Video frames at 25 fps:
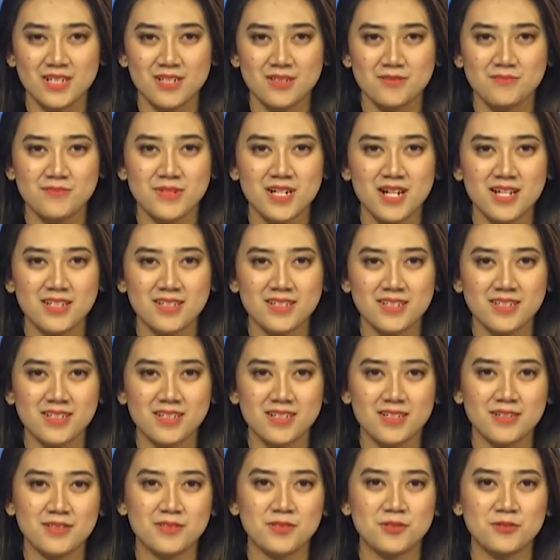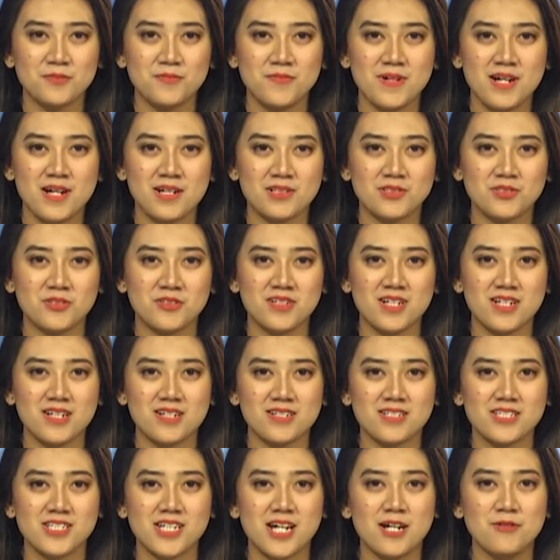Beralih ke Subang, saudara
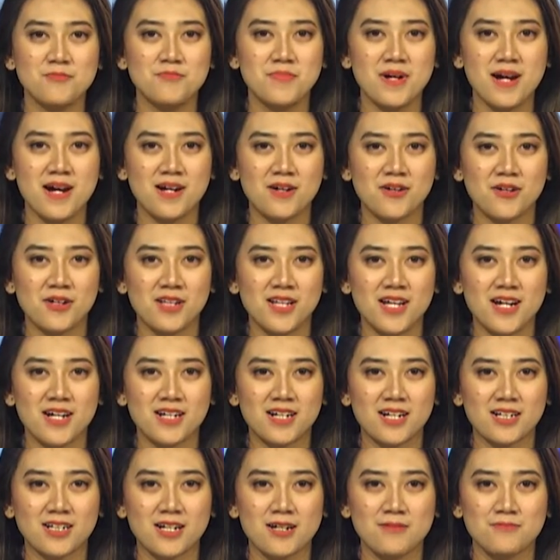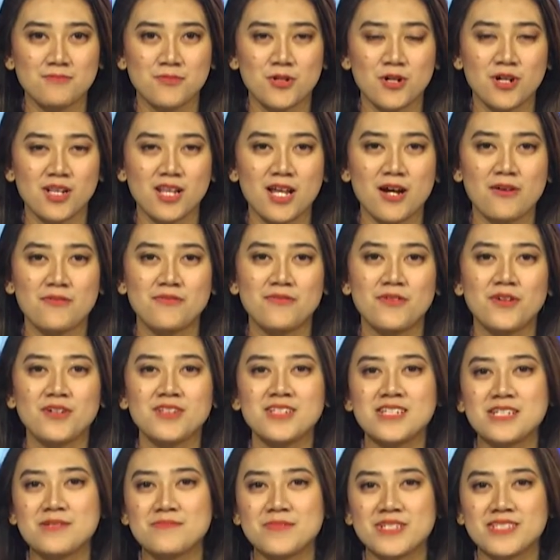cabang olahraga bola voli
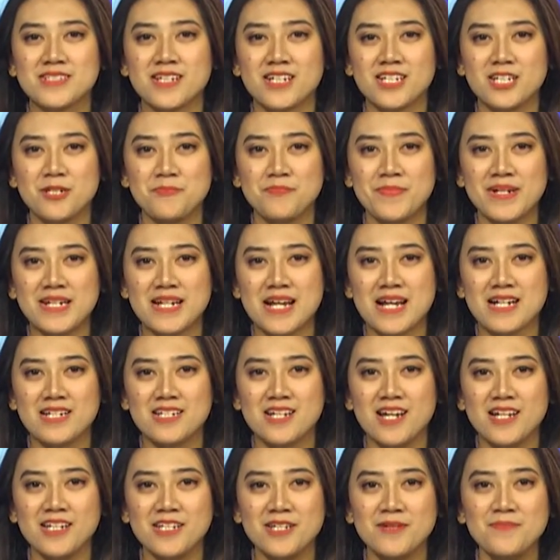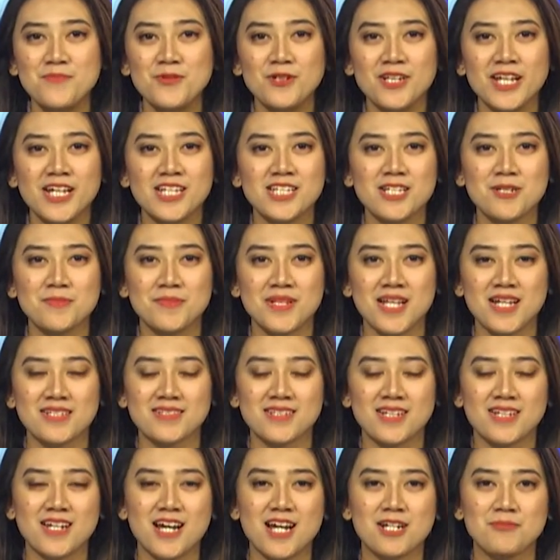menjadi penanda dimulainya
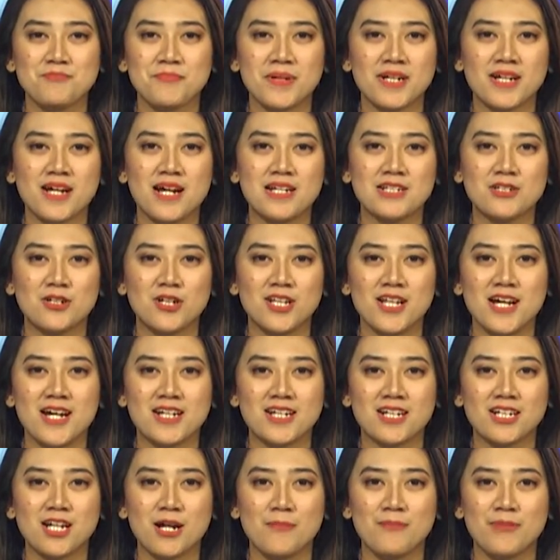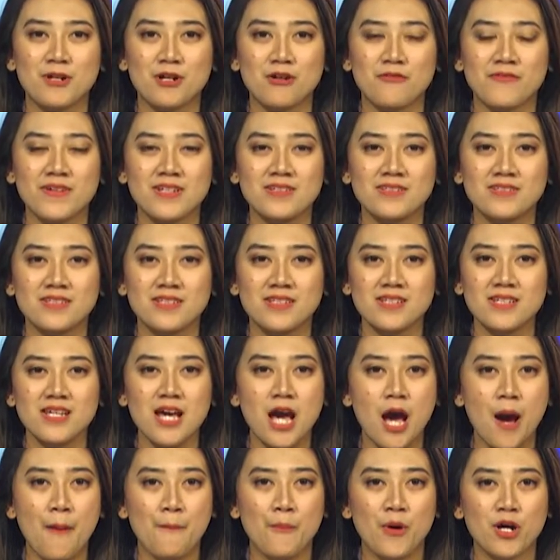pelaksanaan Pekan Olahraga Provinsi
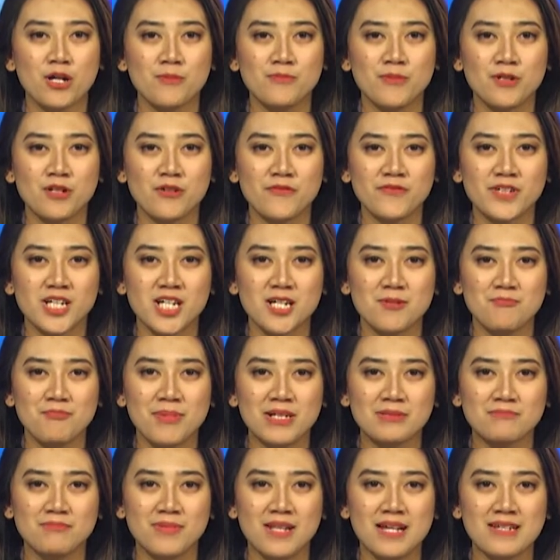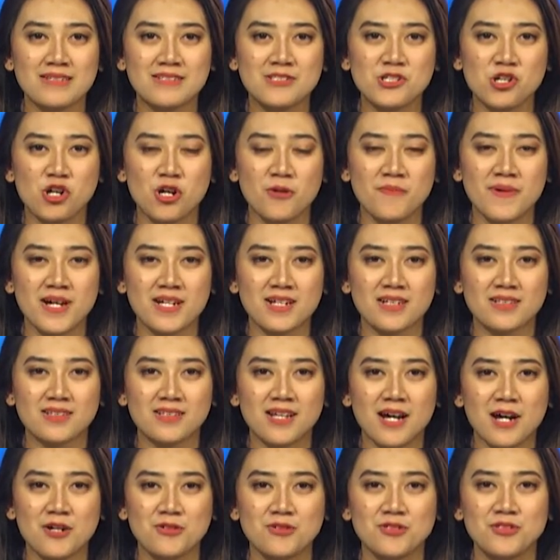Porprov ke-14 Jawa Barat
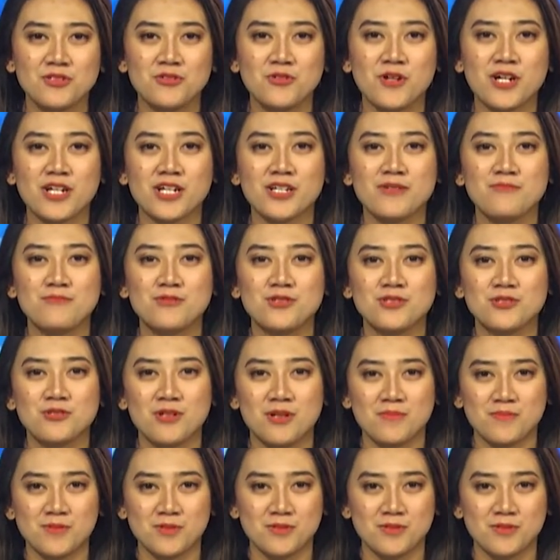tahun 2022.